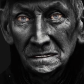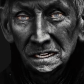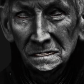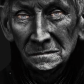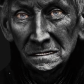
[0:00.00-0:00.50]

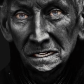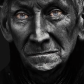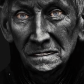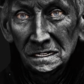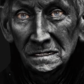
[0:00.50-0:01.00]
pilote
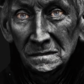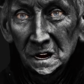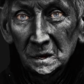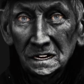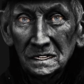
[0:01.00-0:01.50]
la
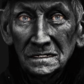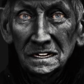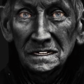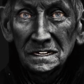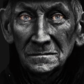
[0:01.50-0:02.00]
clairvoyance
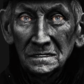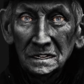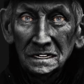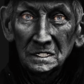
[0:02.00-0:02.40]
fédérative